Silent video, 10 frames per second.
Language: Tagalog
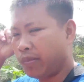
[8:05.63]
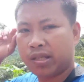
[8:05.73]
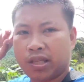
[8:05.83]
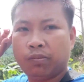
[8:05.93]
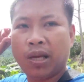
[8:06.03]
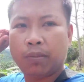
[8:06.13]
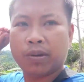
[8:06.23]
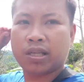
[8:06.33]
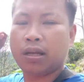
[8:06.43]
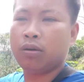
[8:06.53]
budget bill
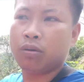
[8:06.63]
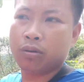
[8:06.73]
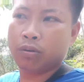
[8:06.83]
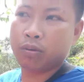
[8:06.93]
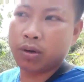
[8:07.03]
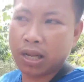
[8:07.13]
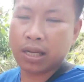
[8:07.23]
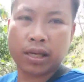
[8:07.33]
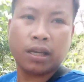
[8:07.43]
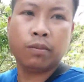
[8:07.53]
masyado
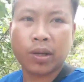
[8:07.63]
wala nang